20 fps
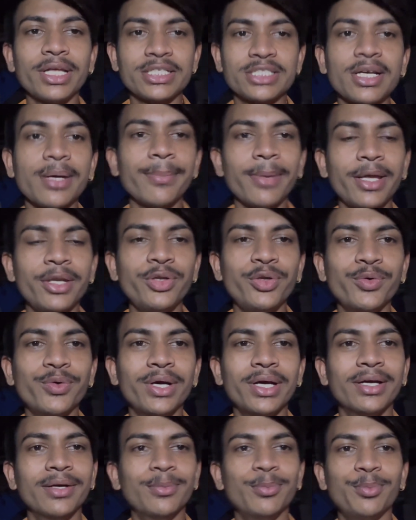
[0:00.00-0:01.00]
अच्छा मेन्यू
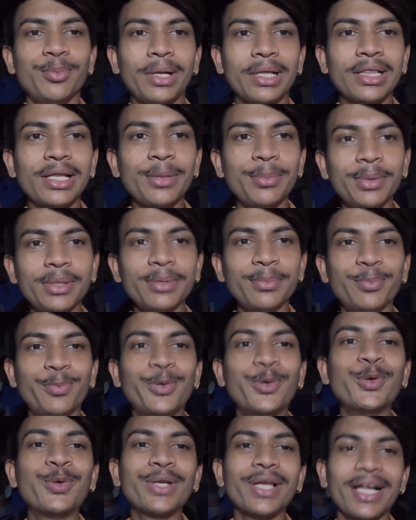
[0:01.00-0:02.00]
है मतलब
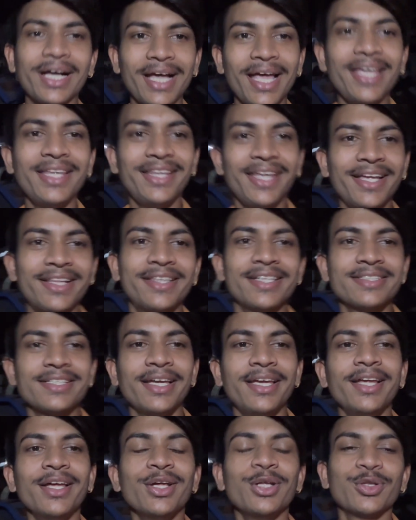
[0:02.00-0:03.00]
भूख लगाई देखते
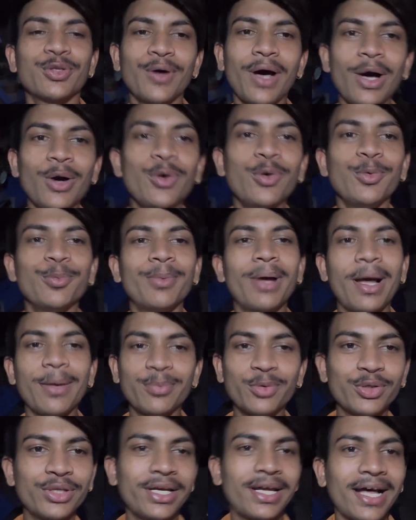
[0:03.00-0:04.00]
सही तो आओ मैं
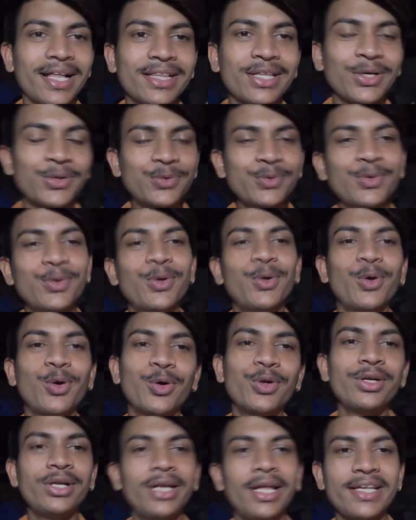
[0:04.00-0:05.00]
आपको दिखाता हूँ
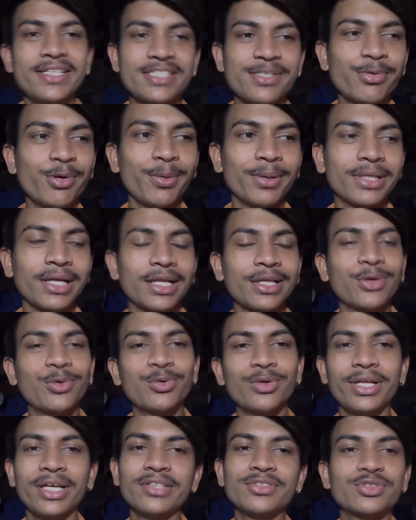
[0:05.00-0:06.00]
और टेस्ट भी बताता
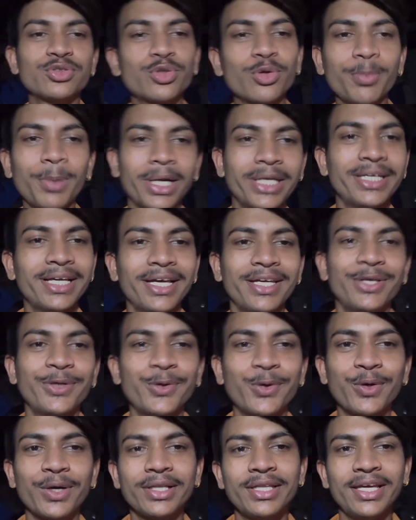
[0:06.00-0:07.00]
हूँ टेस्ट तो बढ़िया ही
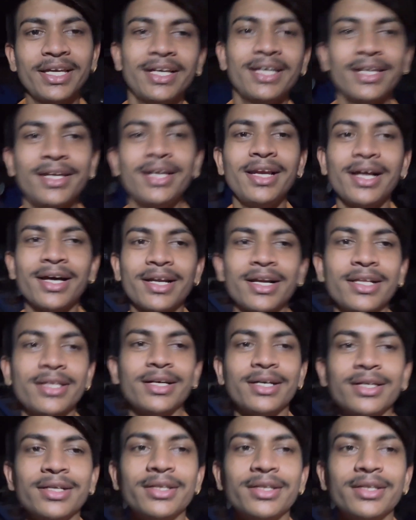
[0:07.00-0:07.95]
होगा देख कर ही लग रहा था